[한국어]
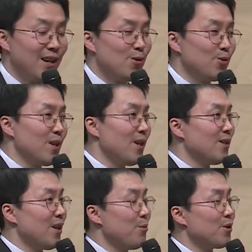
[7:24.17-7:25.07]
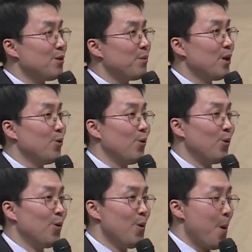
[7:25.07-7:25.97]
계속된 새벽 집회로